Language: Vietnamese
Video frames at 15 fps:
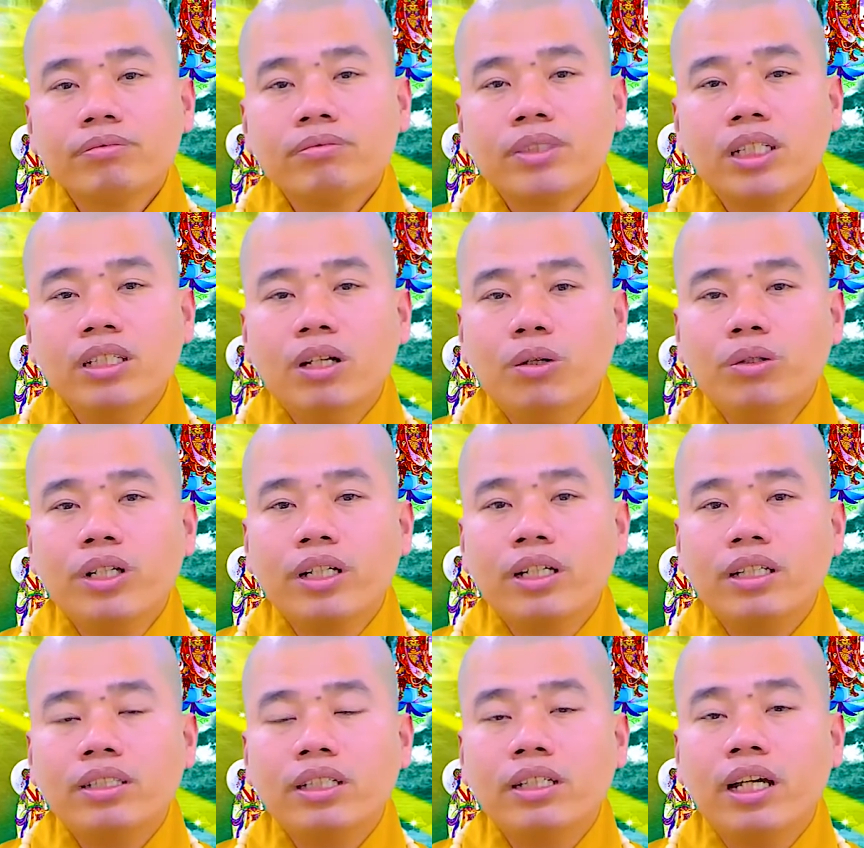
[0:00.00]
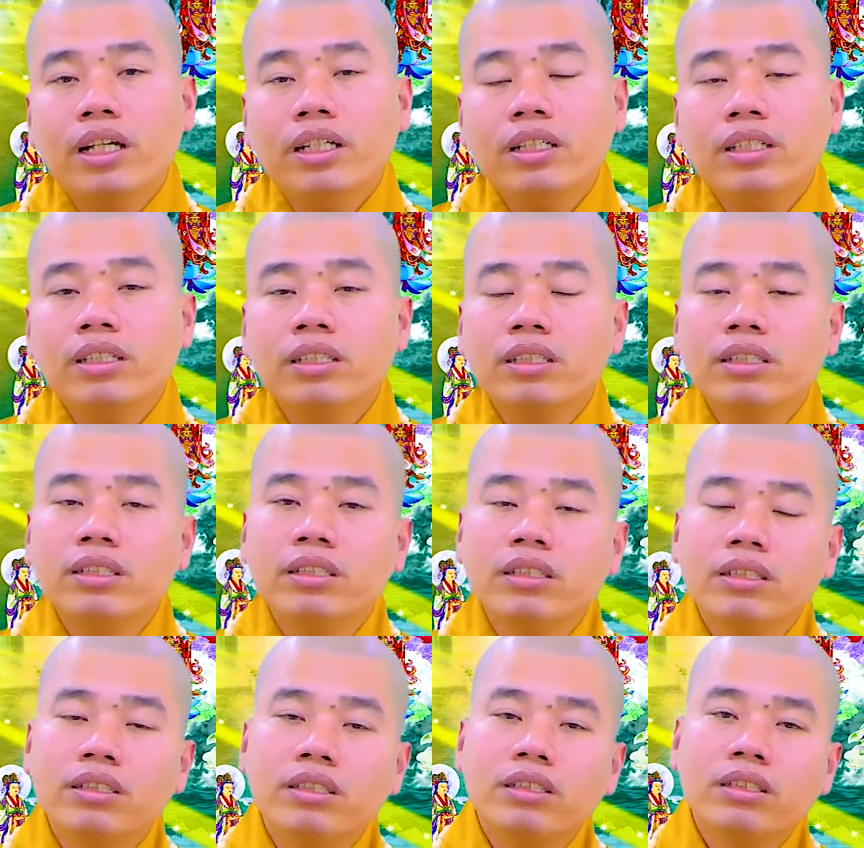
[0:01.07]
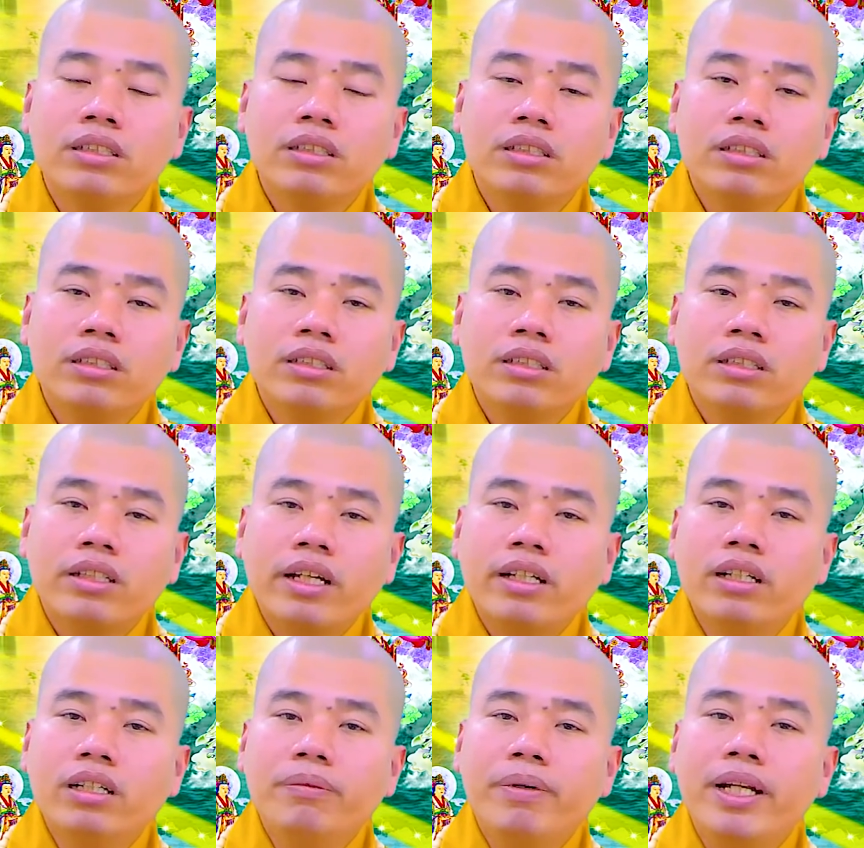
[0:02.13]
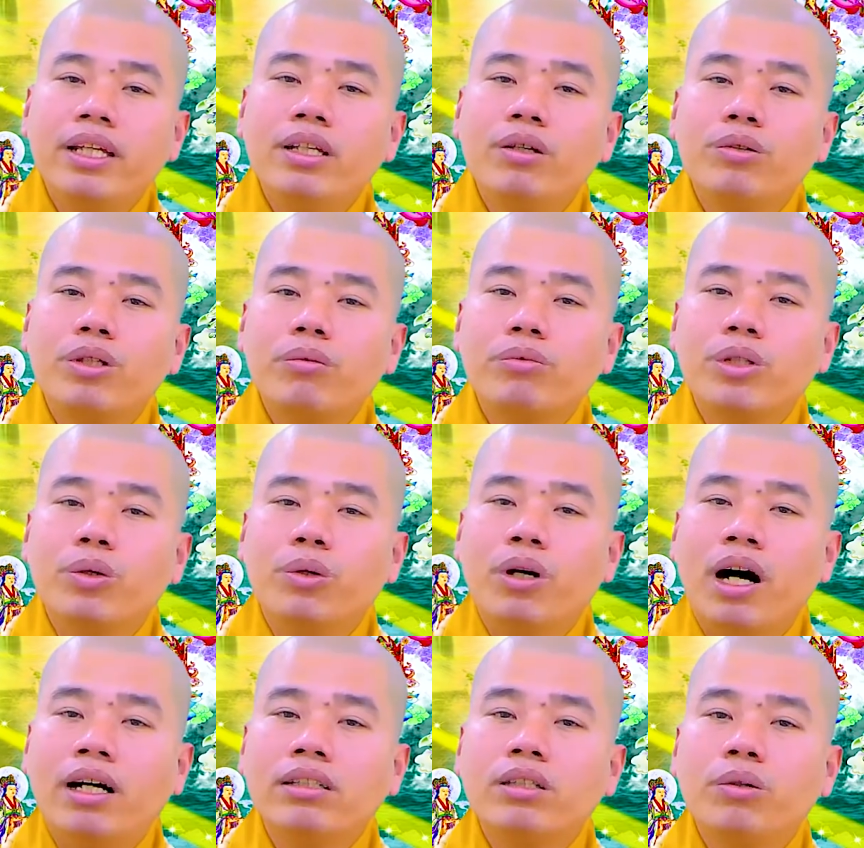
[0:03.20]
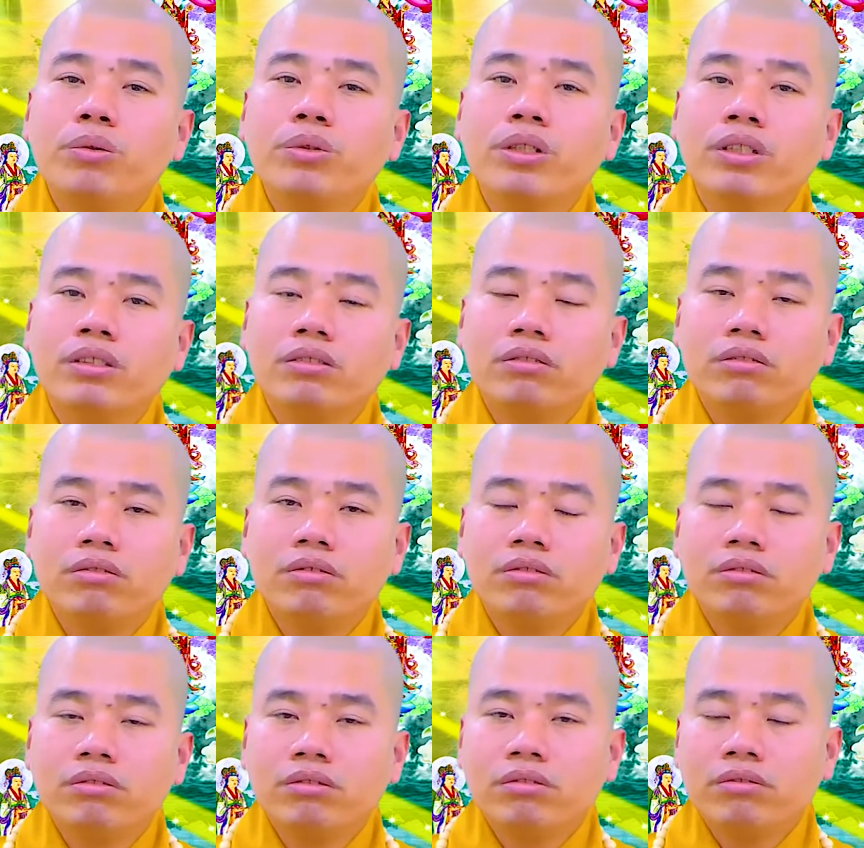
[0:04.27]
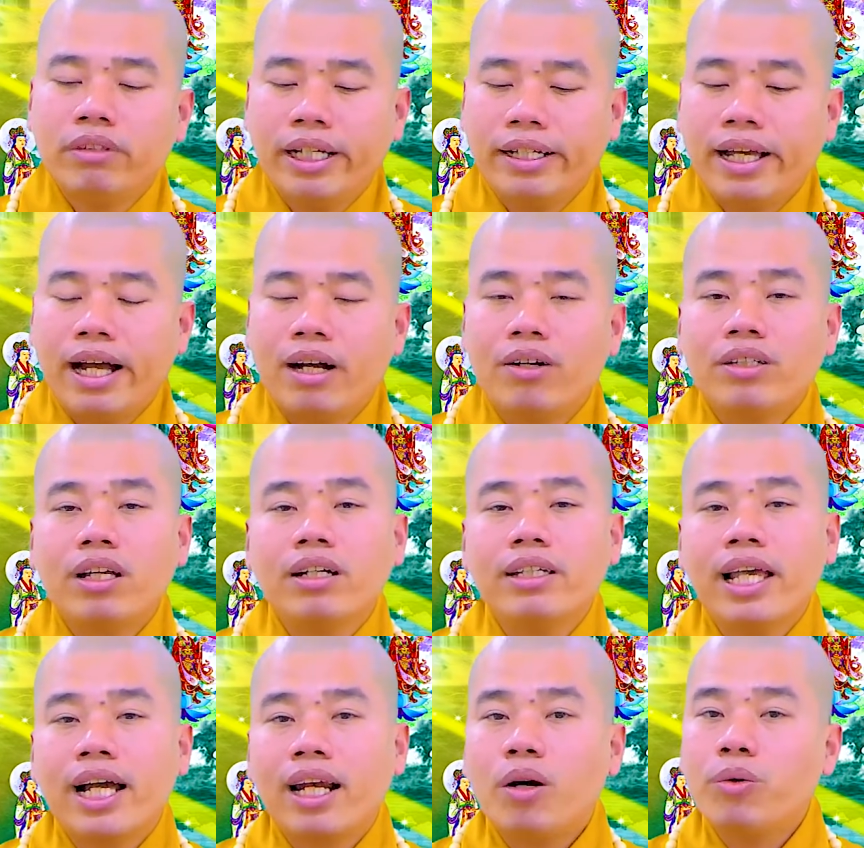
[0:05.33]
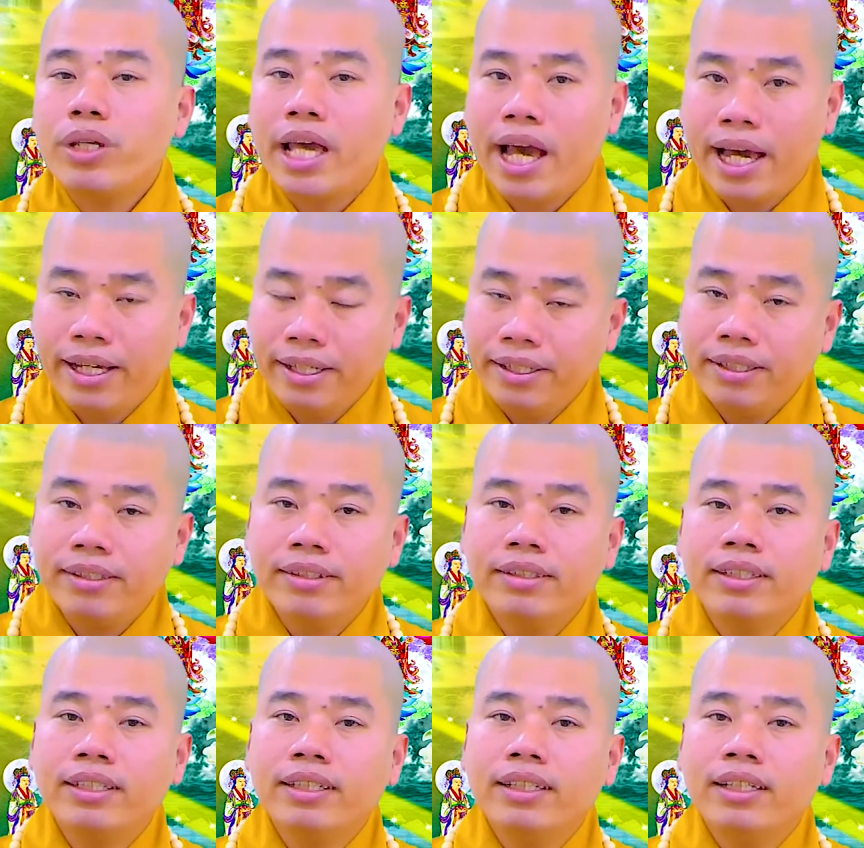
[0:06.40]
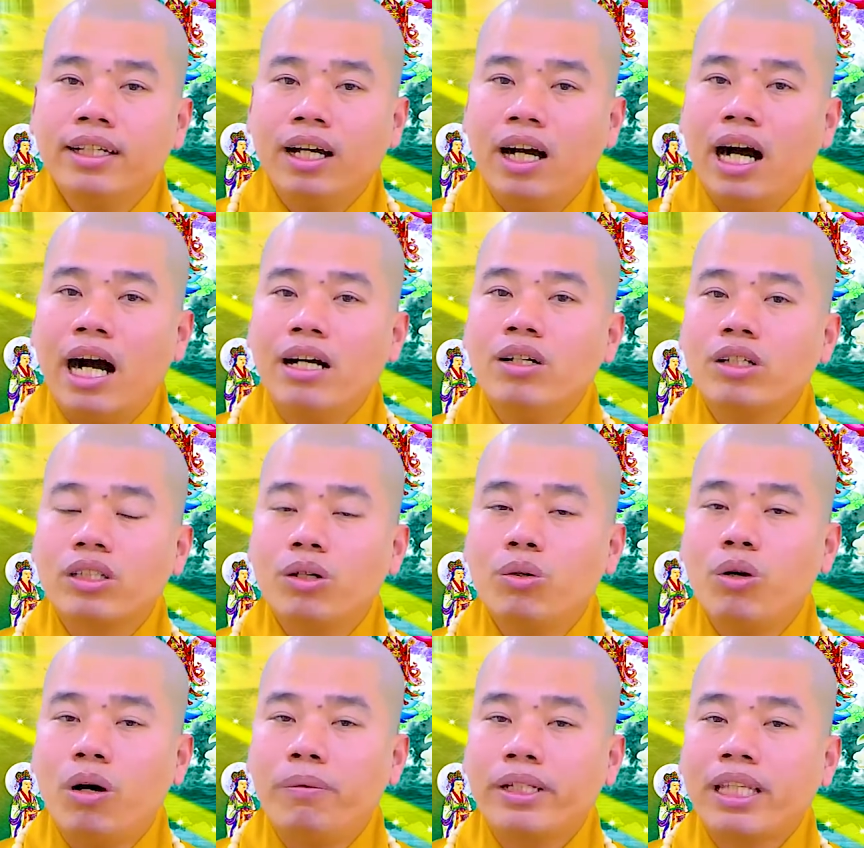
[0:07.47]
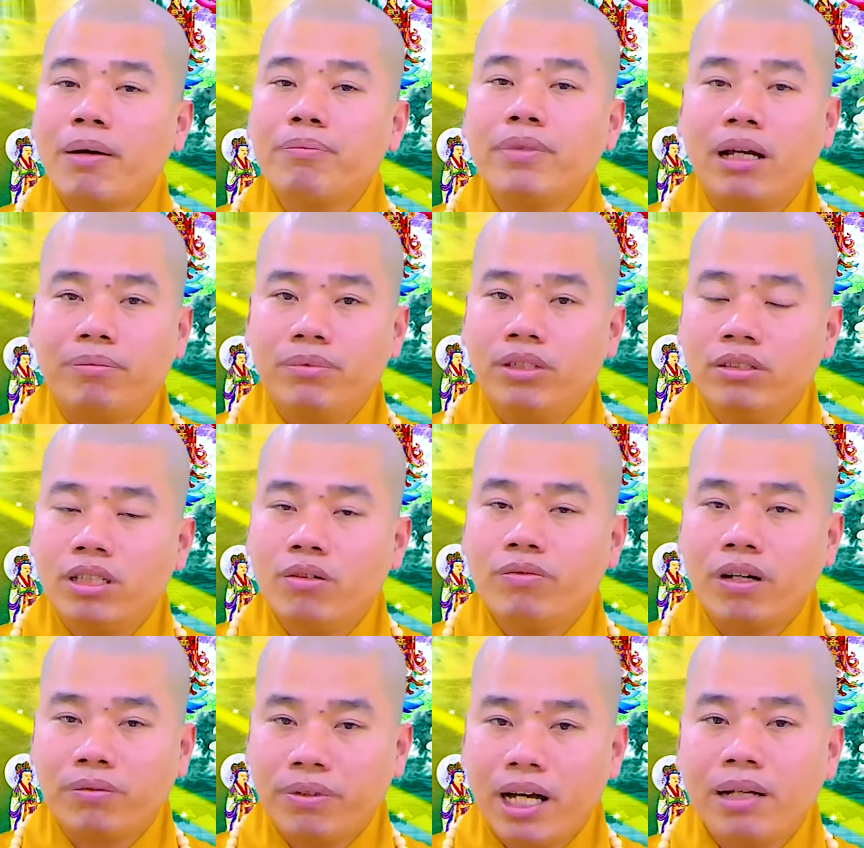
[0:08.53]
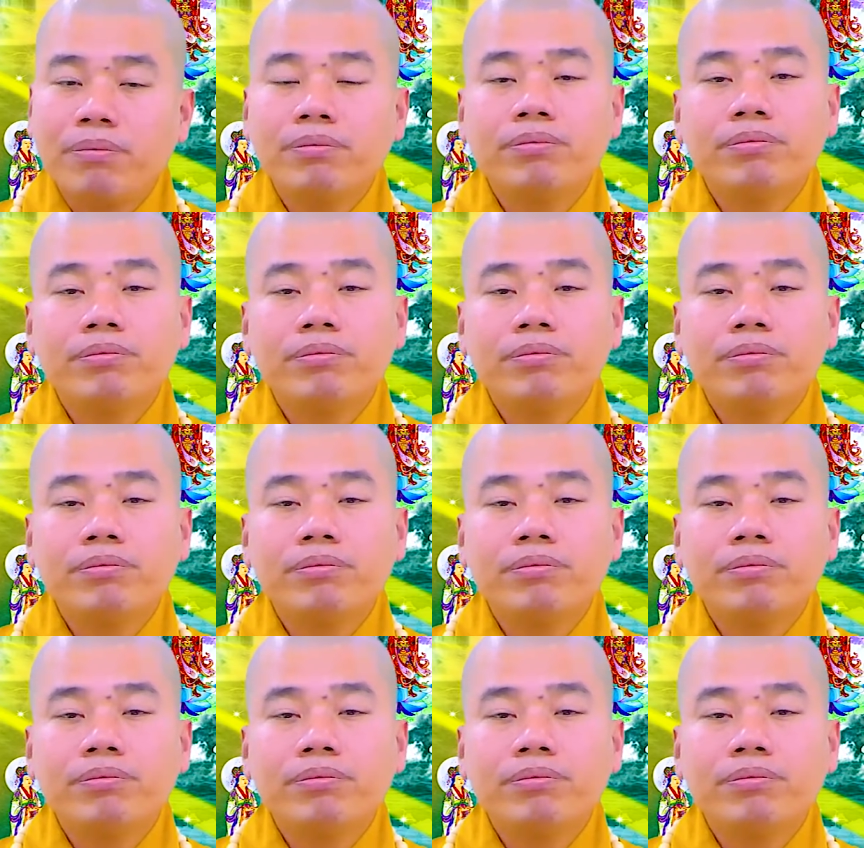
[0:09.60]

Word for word: thí dụ những đức suy nghĩ cái người mà đi vô trong chùa ở tu được phải cần có thời gian lâu dài họ ở họ tu họ mới thâm nhập được trong phật pháp